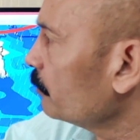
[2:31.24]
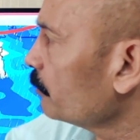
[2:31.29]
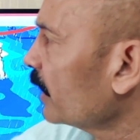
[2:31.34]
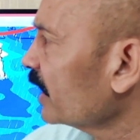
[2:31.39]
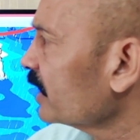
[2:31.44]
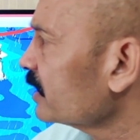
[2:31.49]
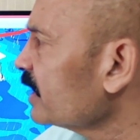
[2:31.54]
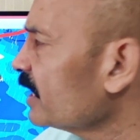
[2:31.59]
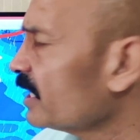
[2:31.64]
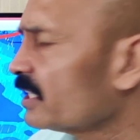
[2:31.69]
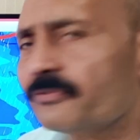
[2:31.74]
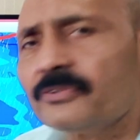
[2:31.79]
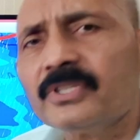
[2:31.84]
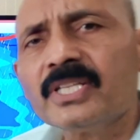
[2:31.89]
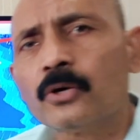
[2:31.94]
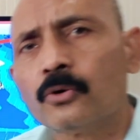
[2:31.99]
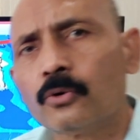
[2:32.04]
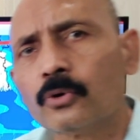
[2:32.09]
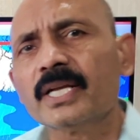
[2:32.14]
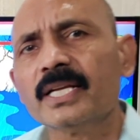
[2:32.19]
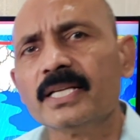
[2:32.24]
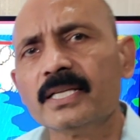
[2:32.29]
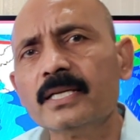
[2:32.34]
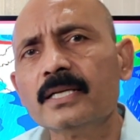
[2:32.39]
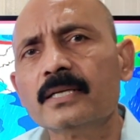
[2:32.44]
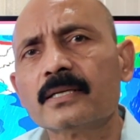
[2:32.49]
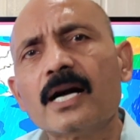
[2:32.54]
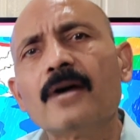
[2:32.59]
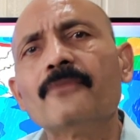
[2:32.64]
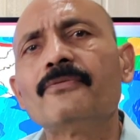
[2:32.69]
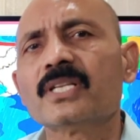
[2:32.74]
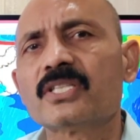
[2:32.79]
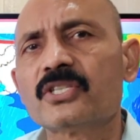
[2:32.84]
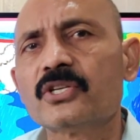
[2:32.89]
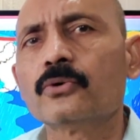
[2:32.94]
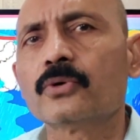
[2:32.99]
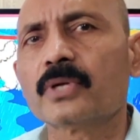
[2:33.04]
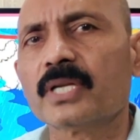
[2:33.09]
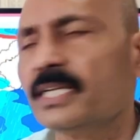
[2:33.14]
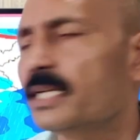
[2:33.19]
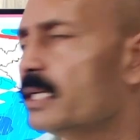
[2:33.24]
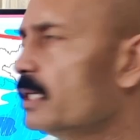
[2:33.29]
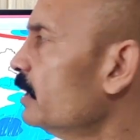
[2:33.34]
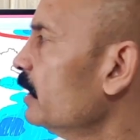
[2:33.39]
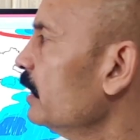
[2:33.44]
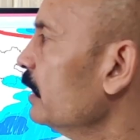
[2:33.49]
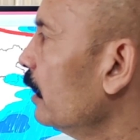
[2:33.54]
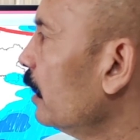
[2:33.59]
बारिश की गतिविधियां हो रही हैं काफ़ी अच्छी हो रही हैं